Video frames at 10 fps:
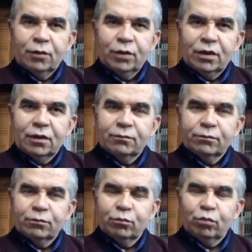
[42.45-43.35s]
Ama
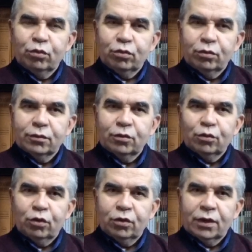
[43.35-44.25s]
bu
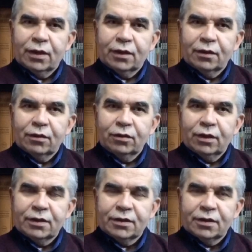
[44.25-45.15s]
korona
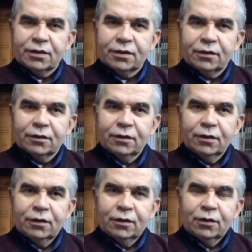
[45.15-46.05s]
hadisesi
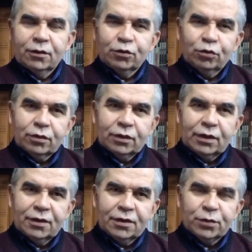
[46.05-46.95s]
çok
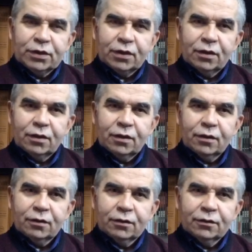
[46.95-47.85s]
ilginç bir
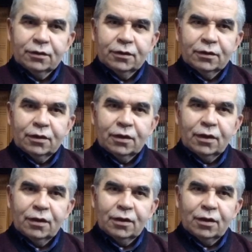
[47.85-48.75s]
şekilde
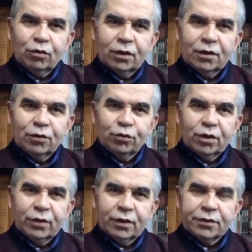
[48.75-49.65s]
KHK olayını
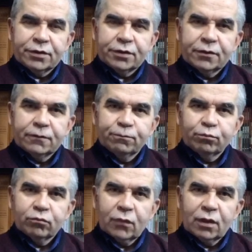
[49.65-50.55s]
gündeme getirdi.
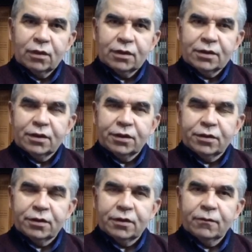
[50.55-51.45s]
Nasıl
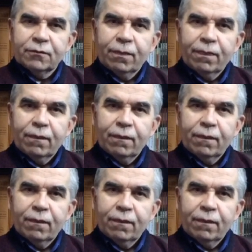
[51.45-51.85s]
getirdi?